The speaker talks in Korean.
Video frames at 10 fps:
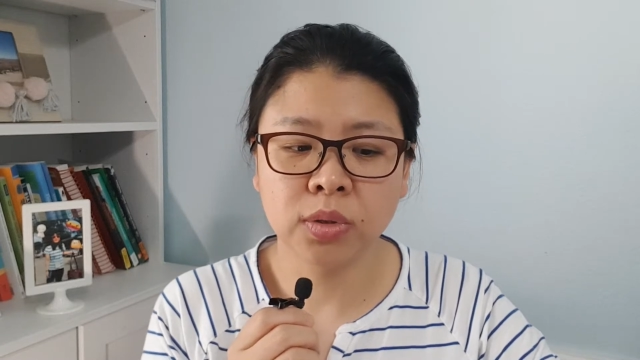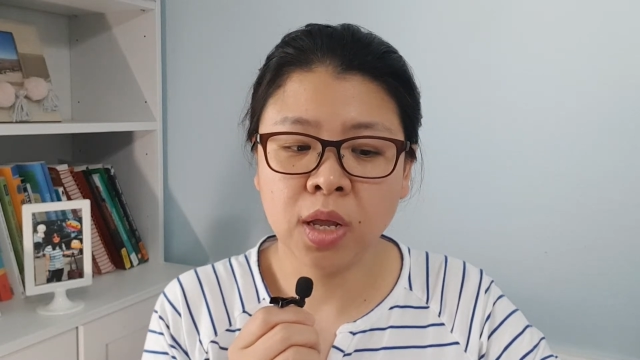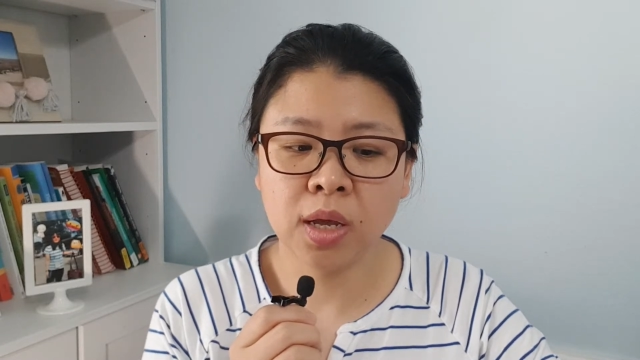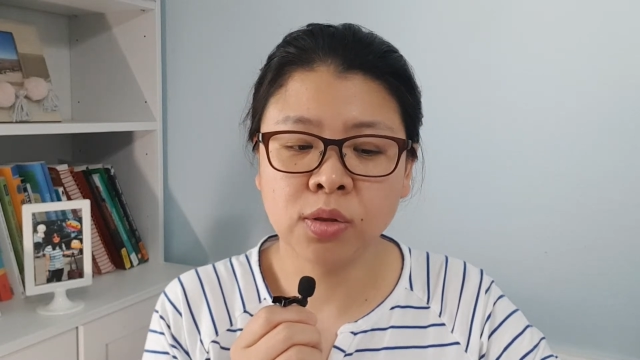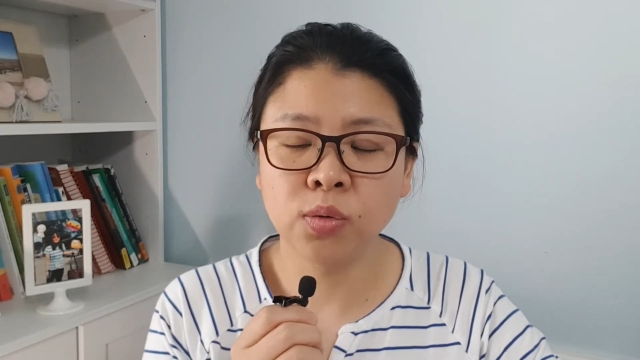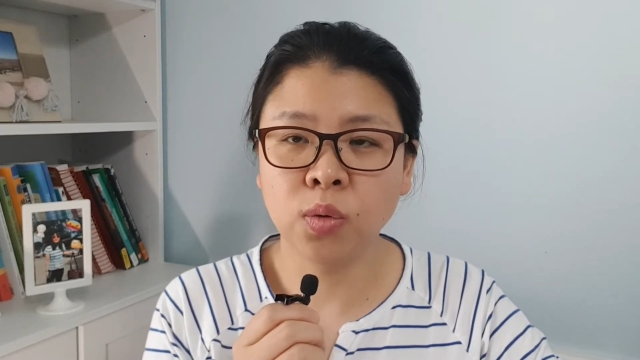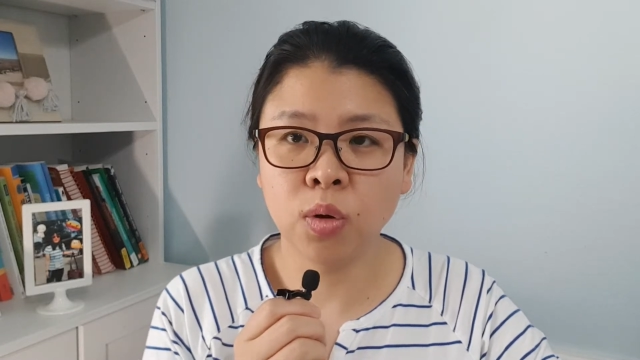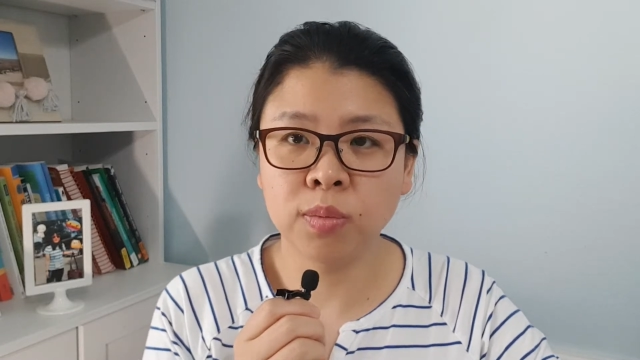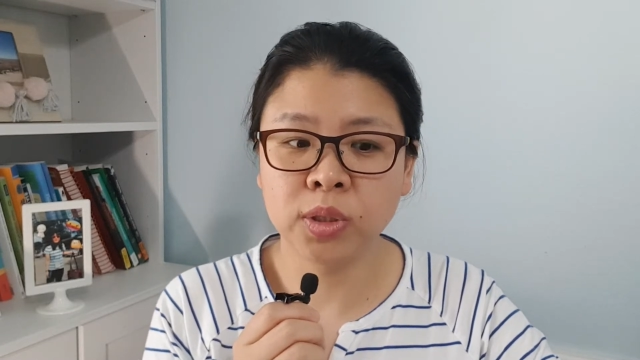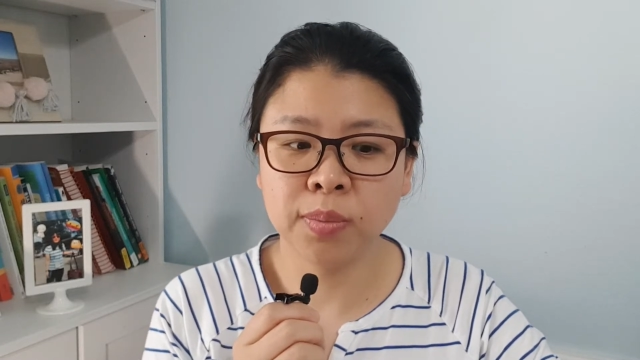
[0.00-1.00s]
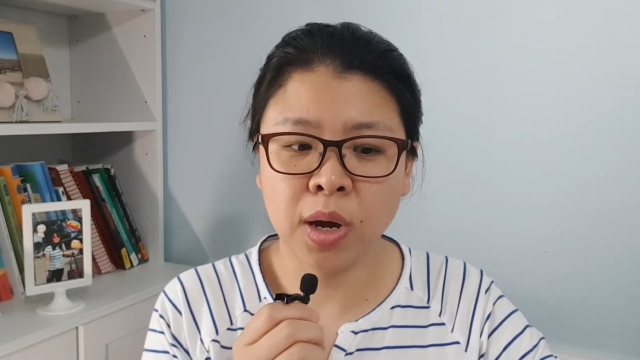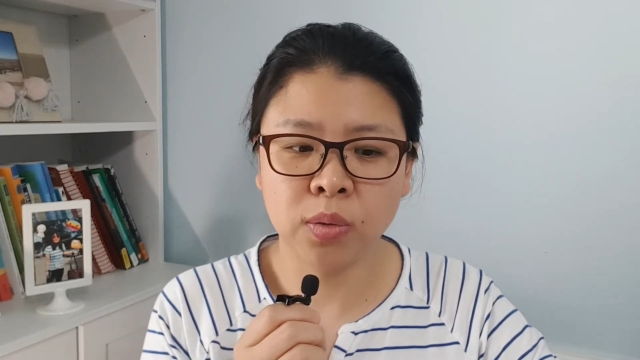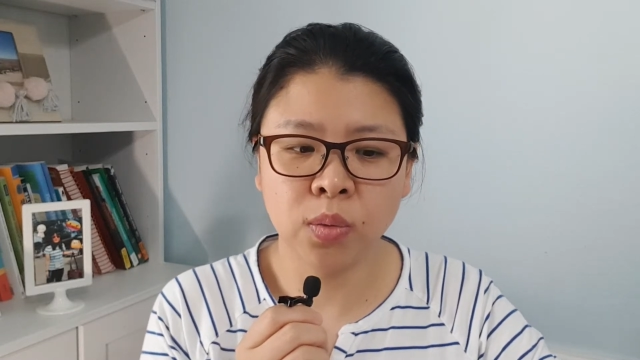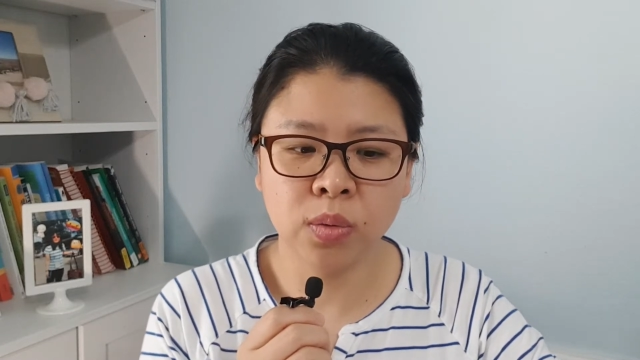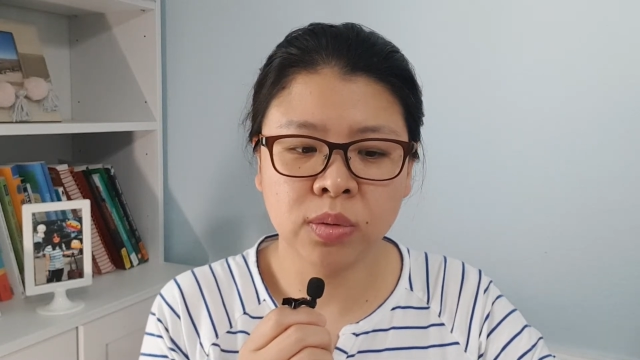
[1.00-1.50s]
네, 등록 없이
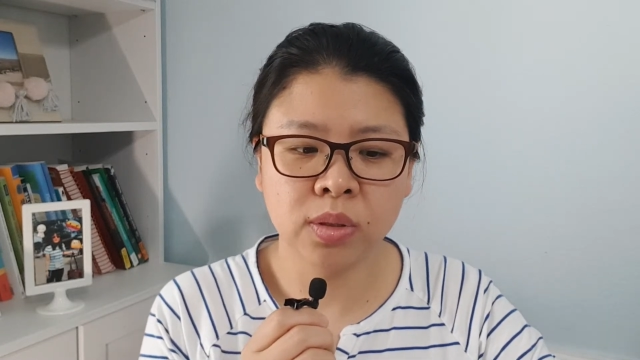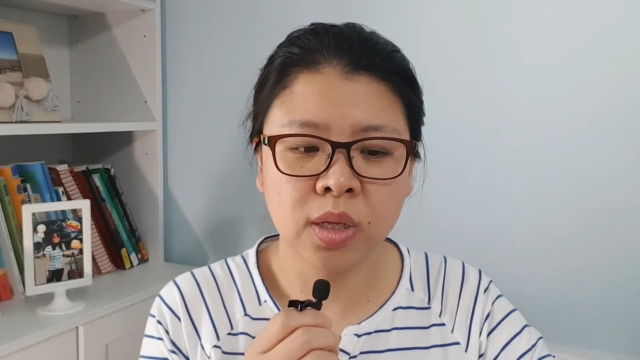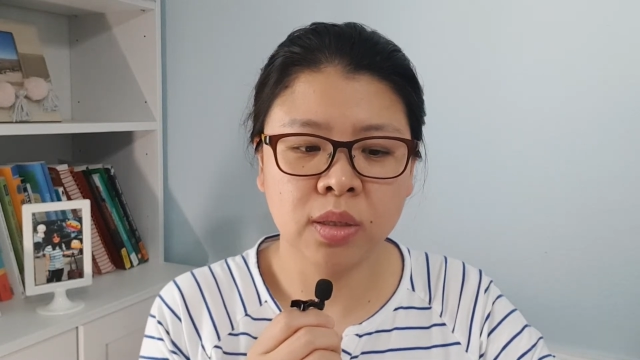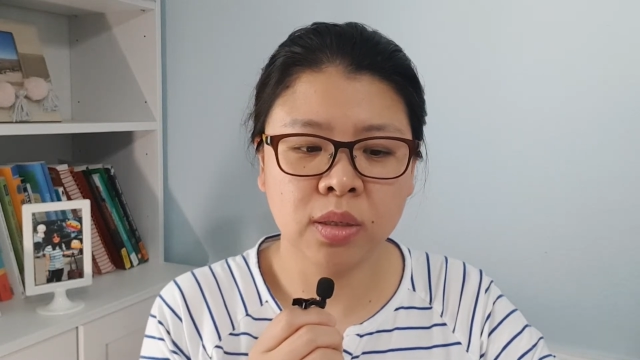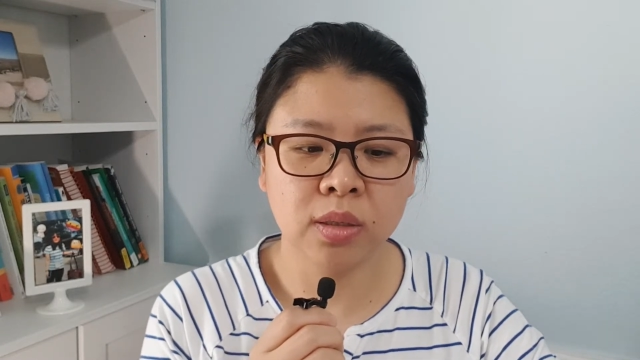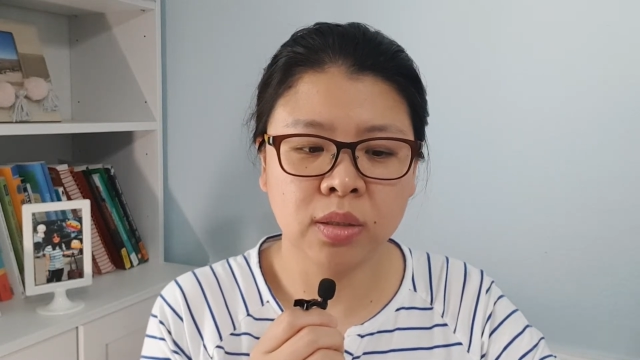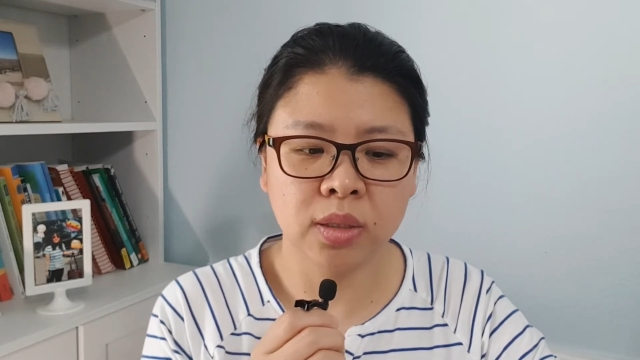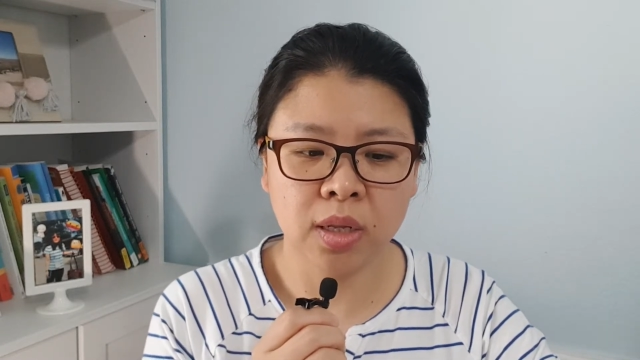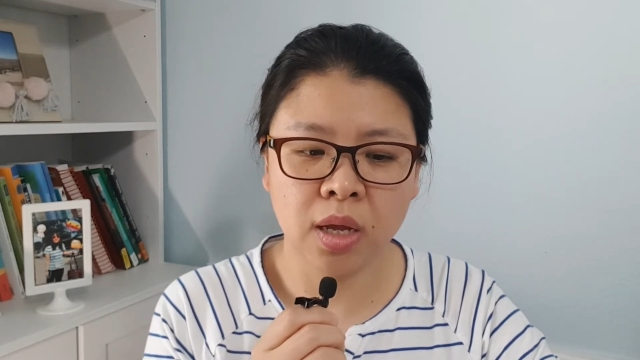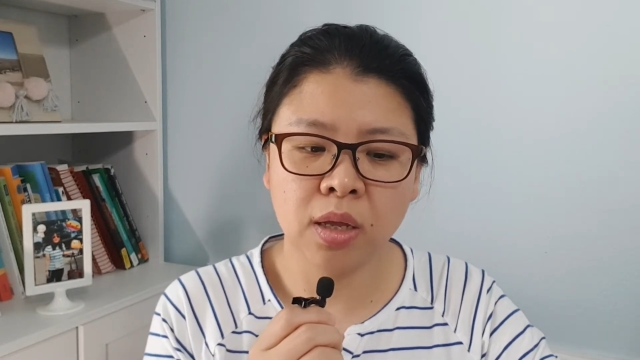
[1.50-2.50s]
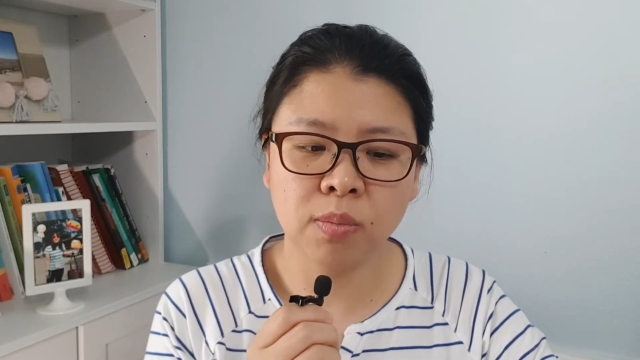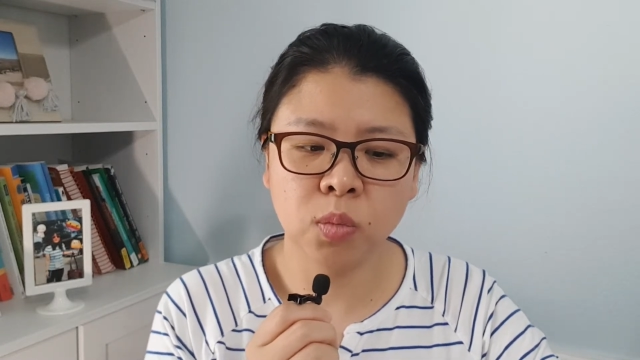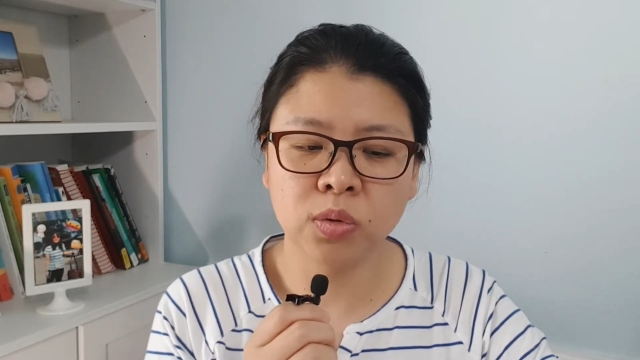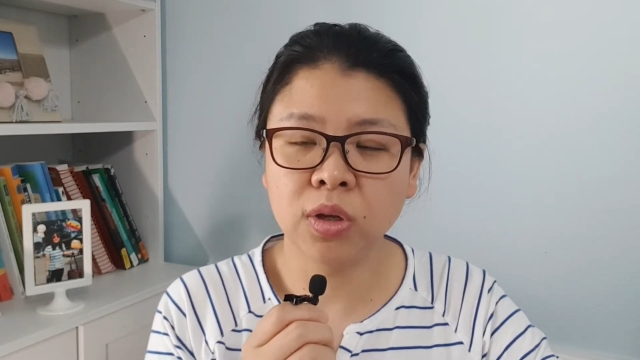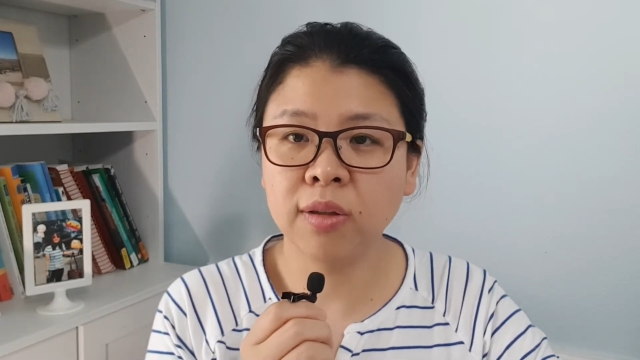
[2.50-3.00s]
바로 크레딧이나
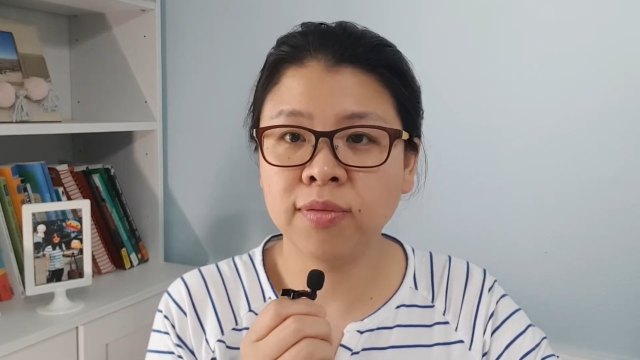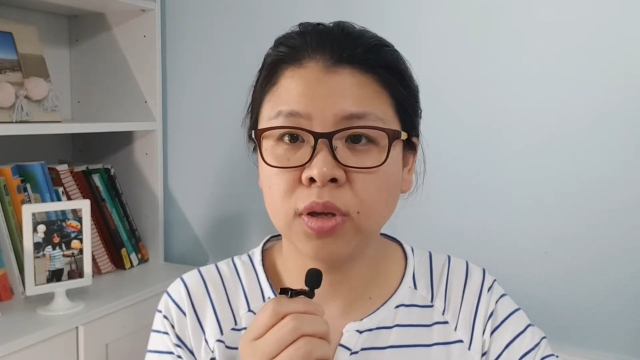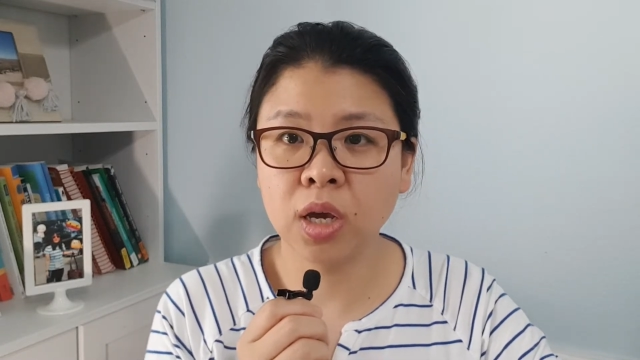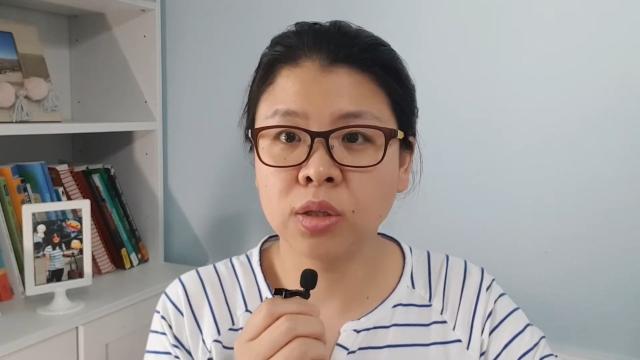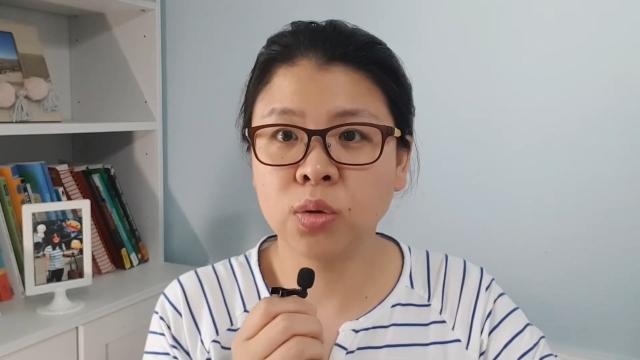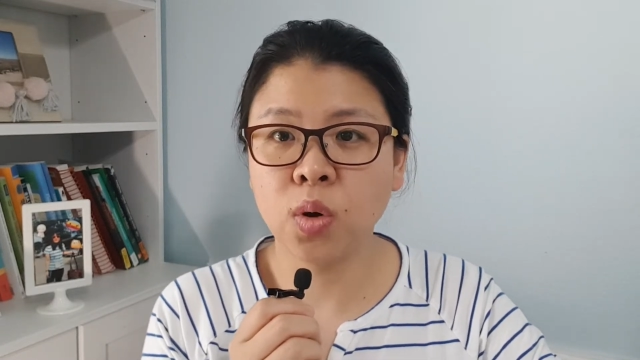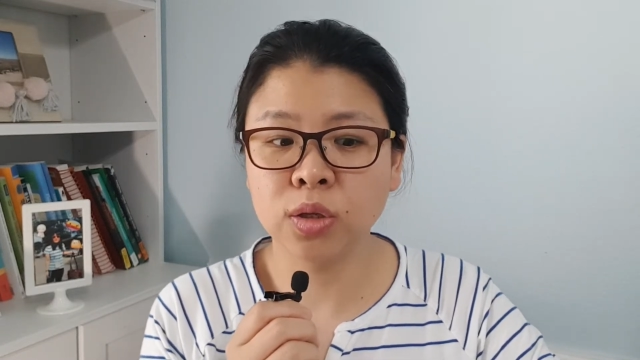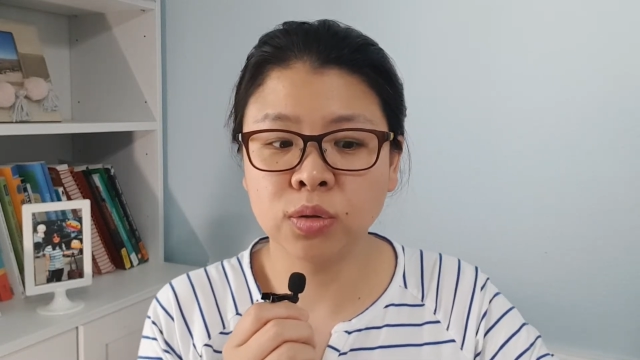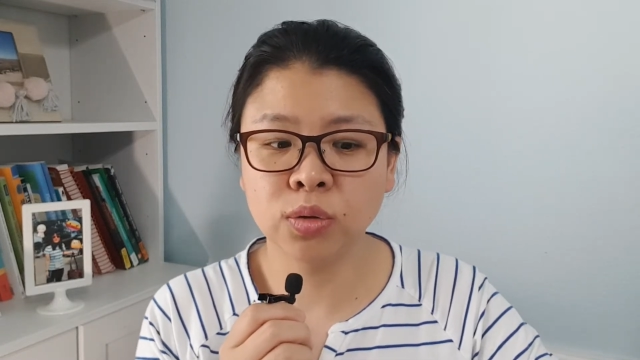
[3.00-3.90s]
뭐 서티피케이트 과정